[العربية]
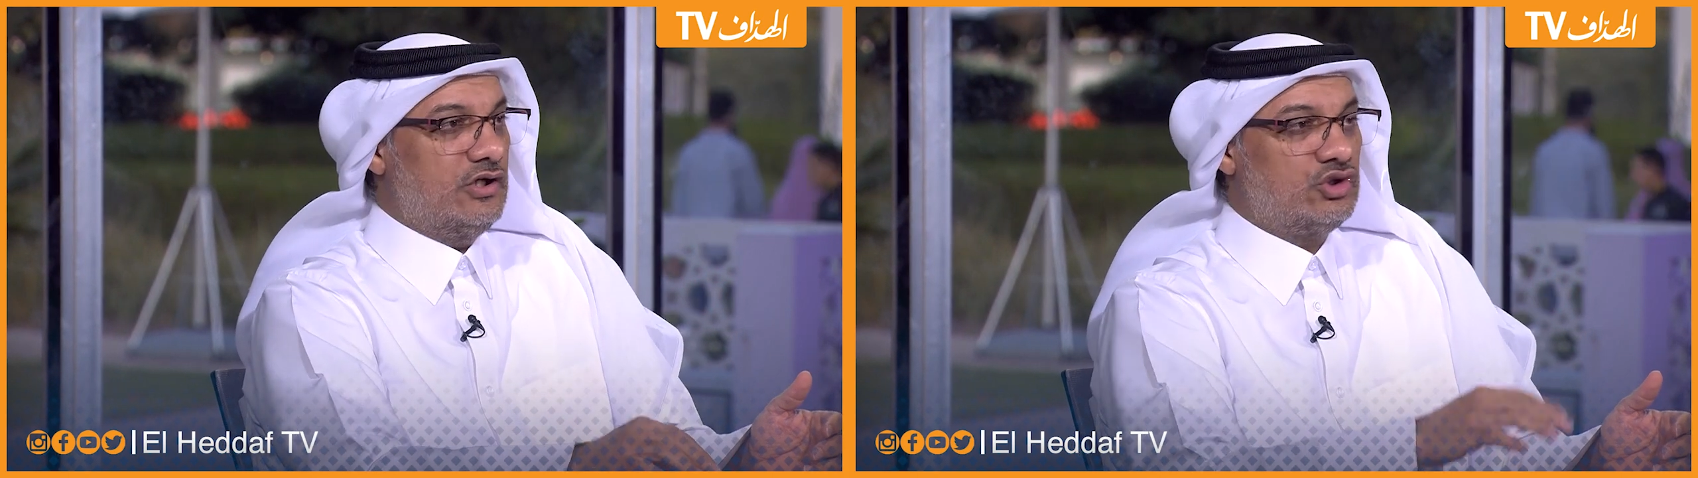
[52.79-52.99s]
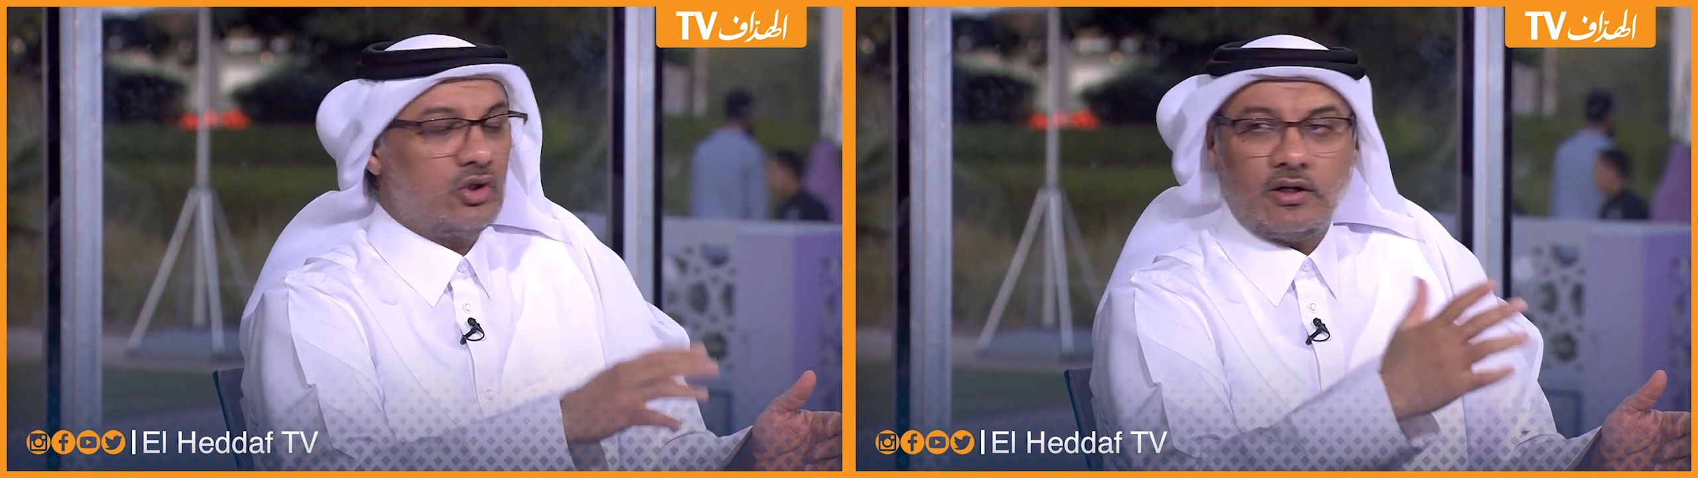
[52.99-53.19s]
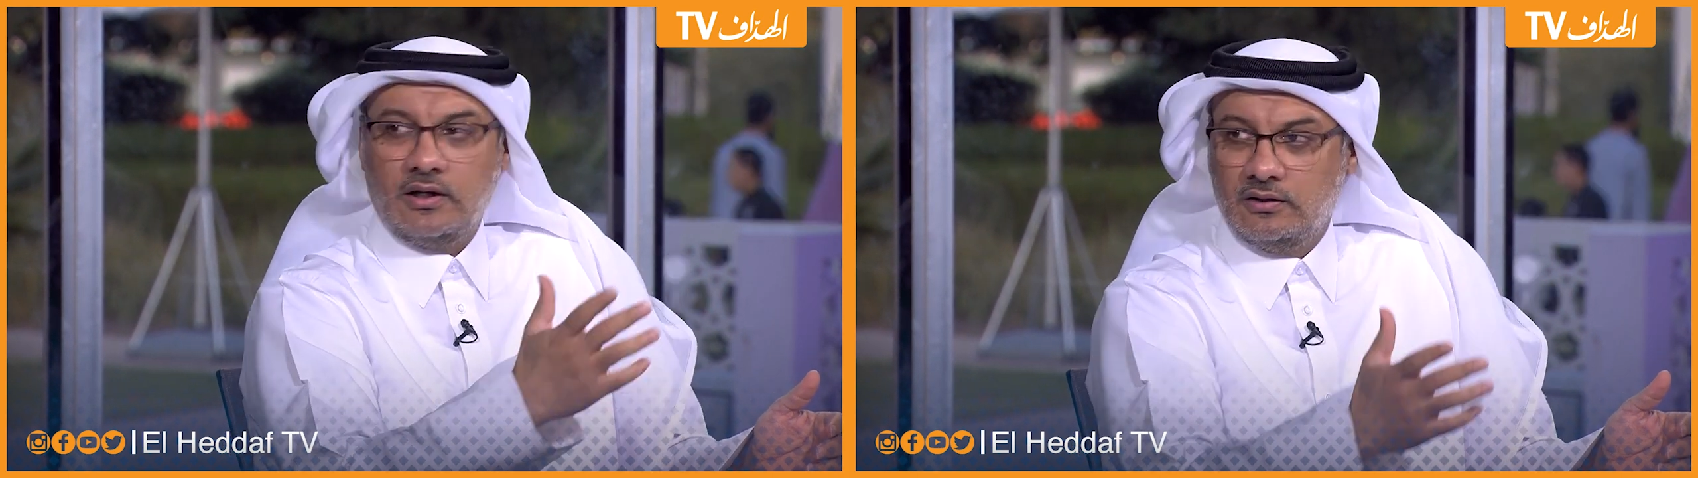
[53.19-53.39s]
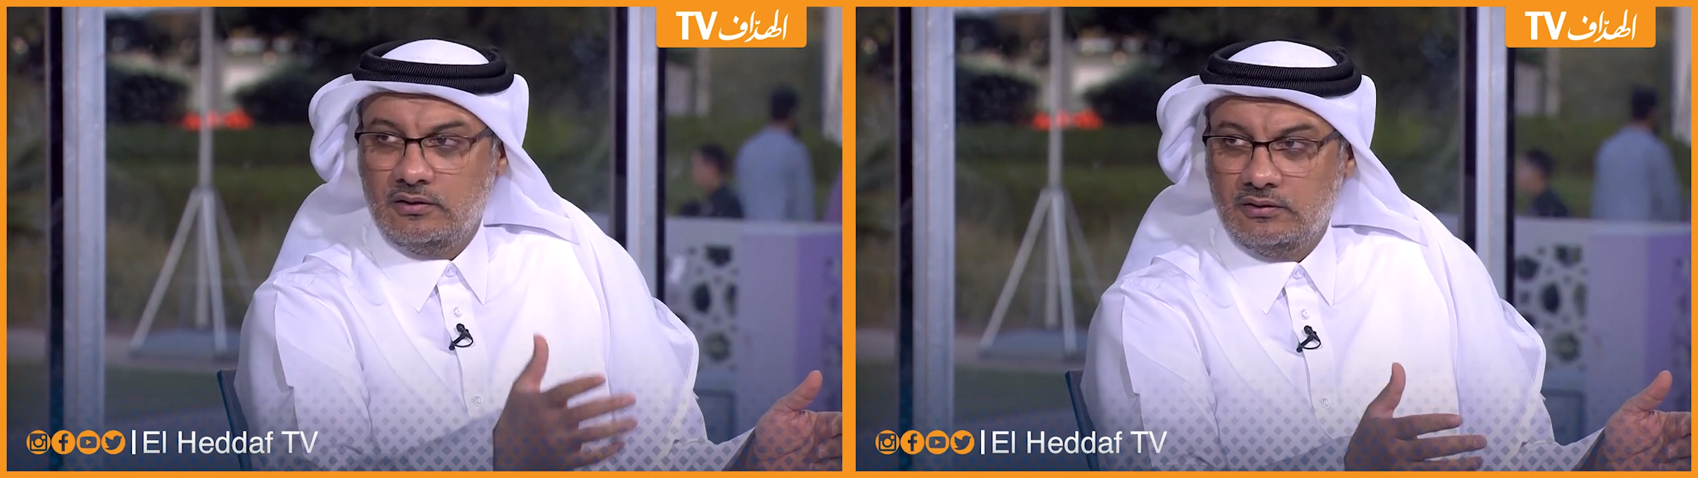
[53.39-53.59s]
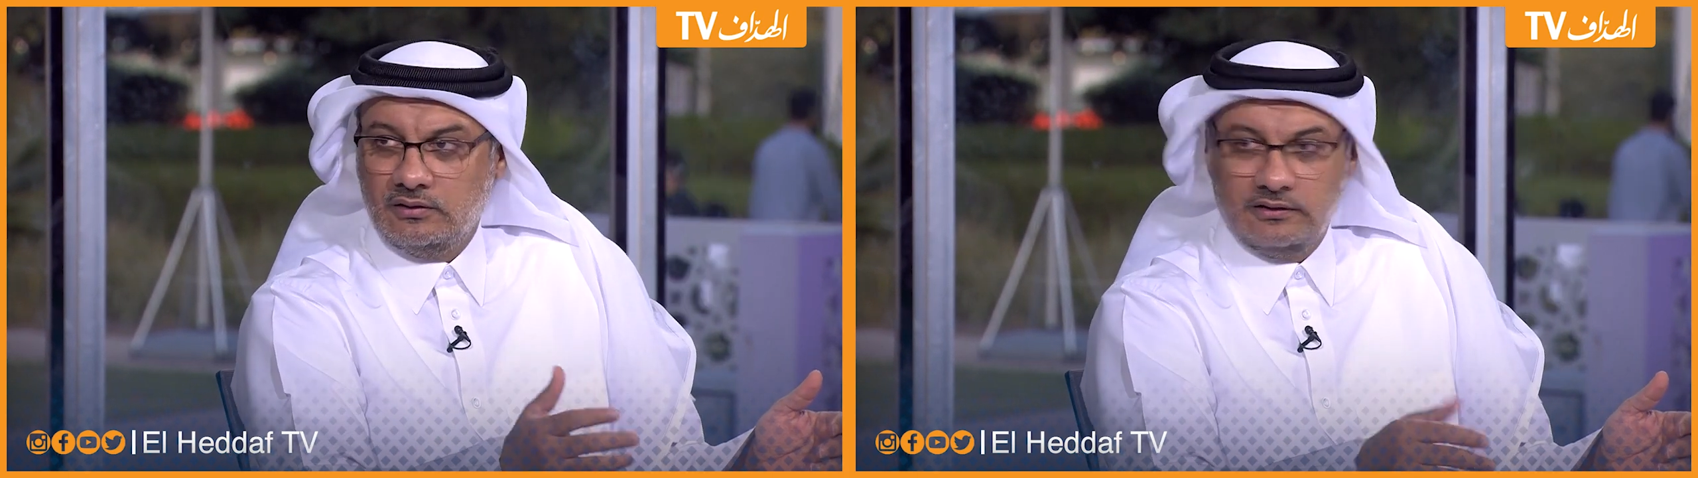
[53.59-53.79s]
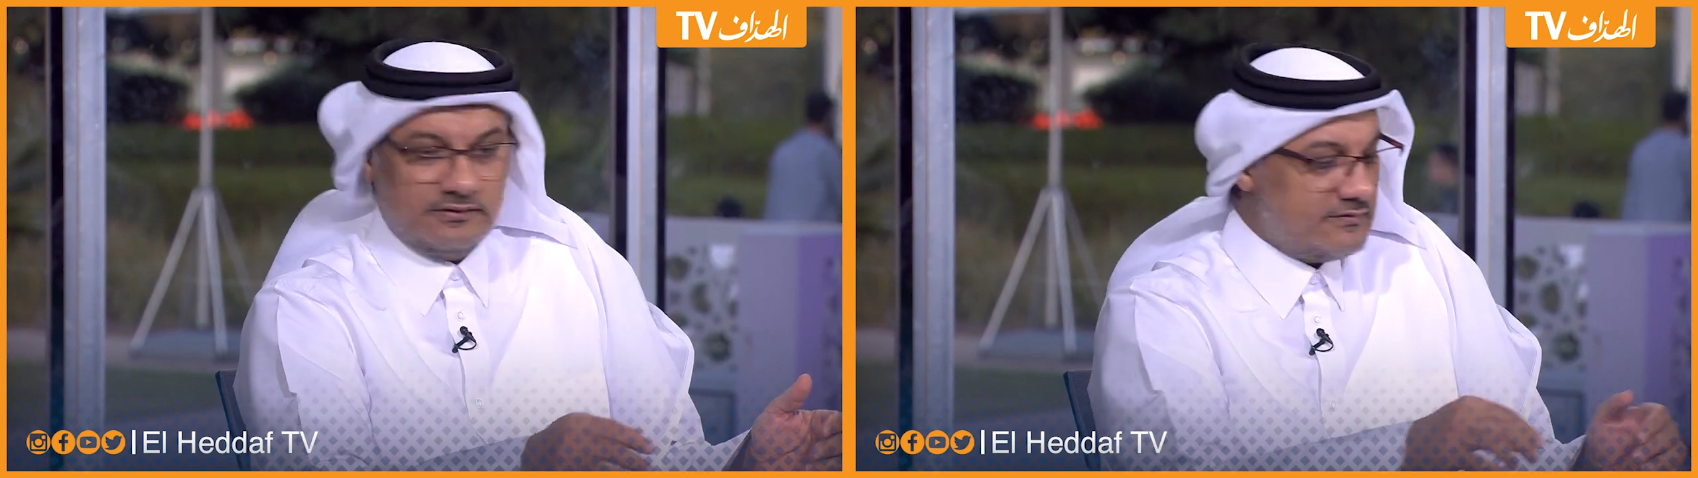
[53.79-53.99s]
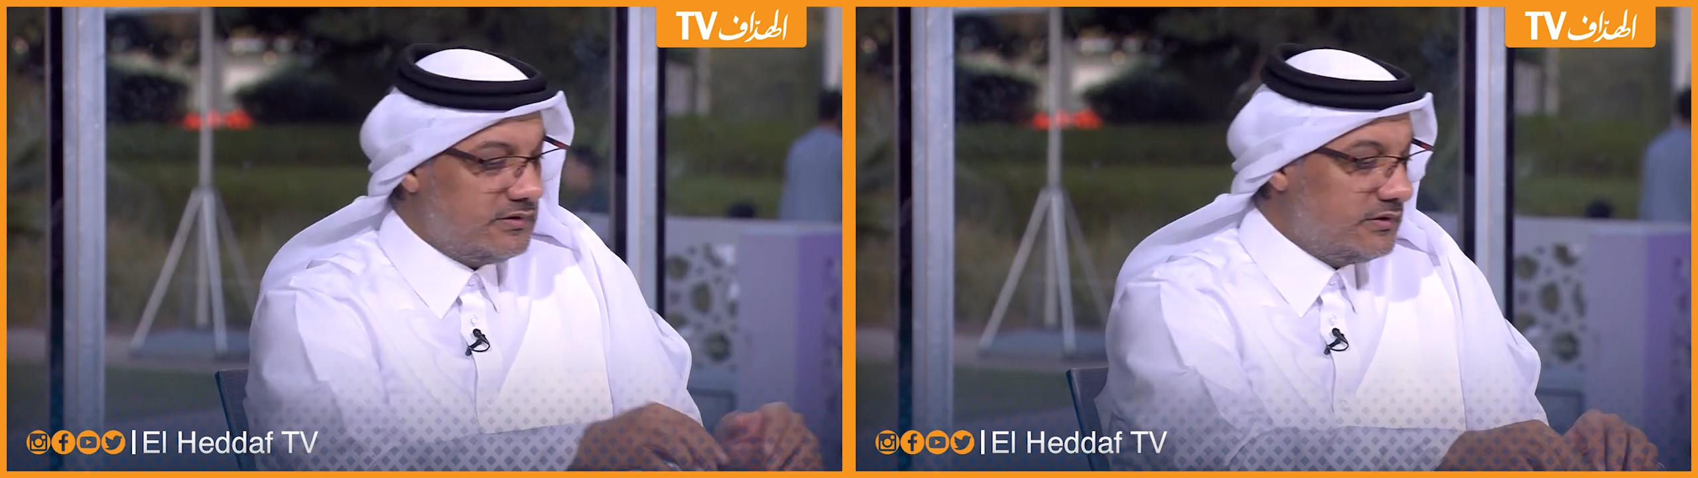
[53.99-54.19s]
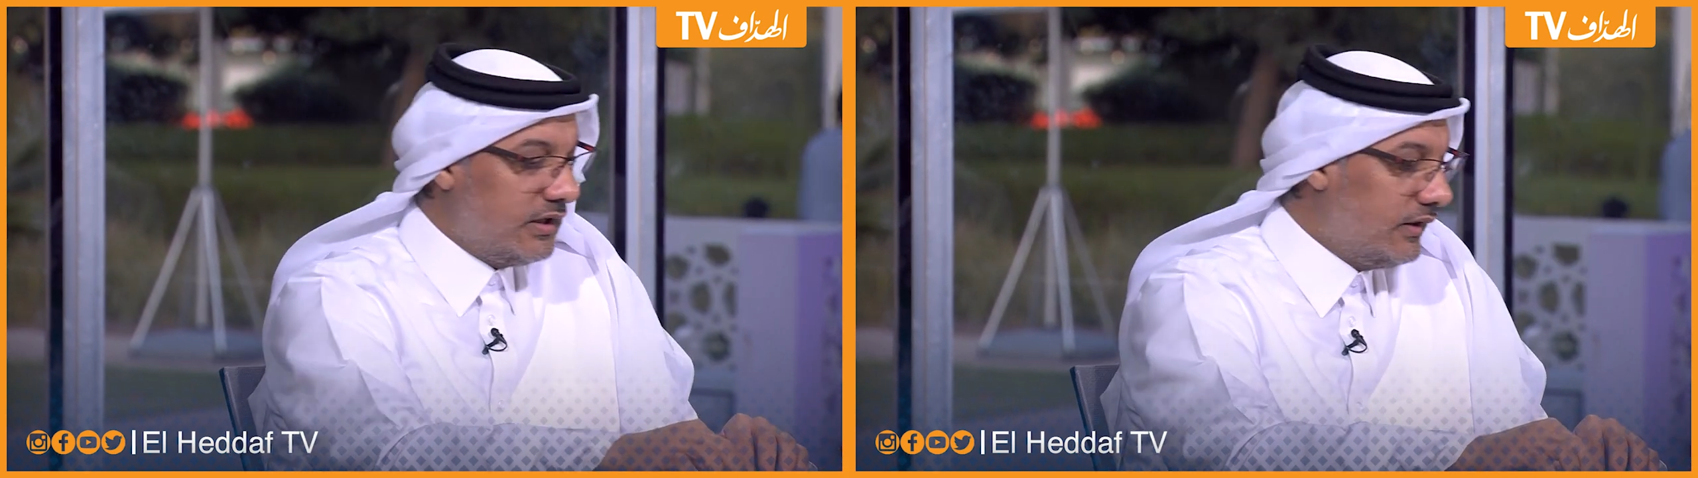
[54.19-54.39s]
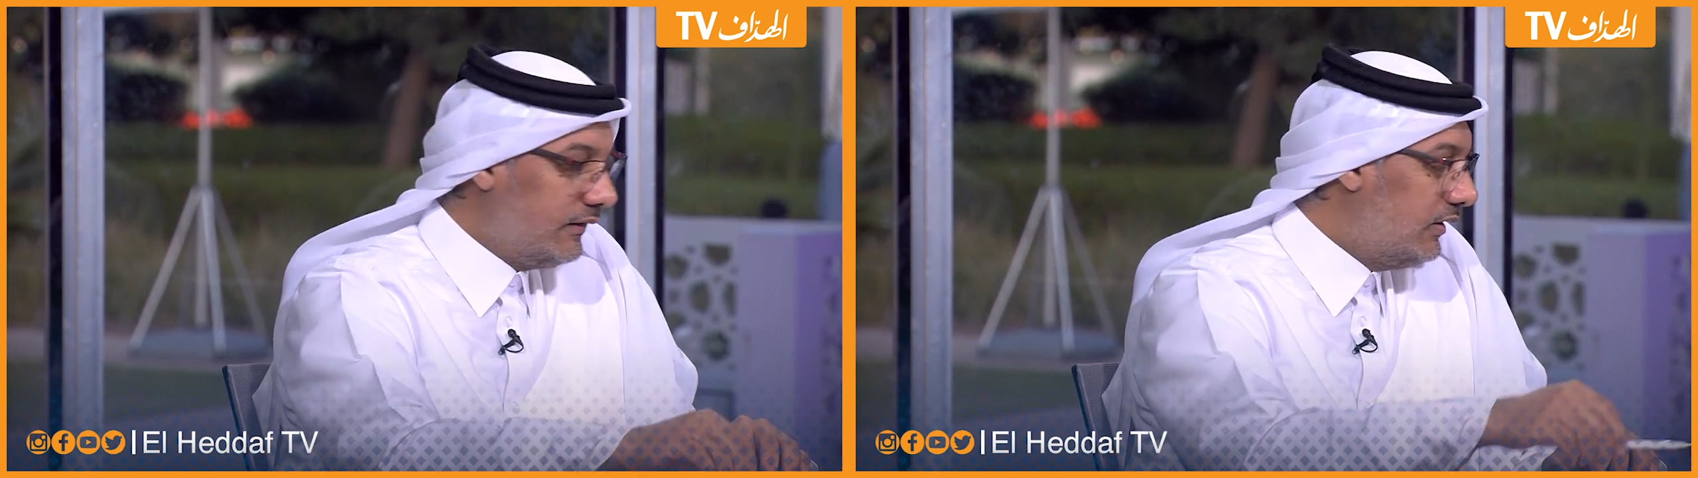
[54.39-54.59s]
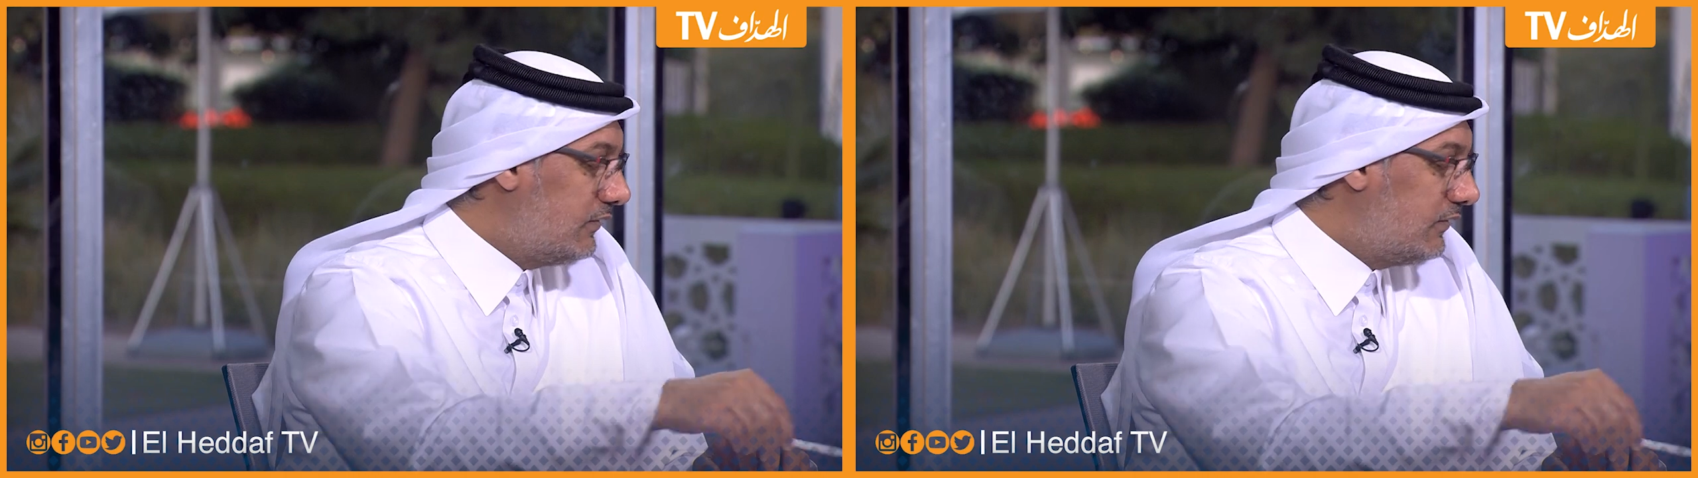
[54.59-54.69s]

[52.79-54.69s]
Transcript: الجراه التسديده هذه اللي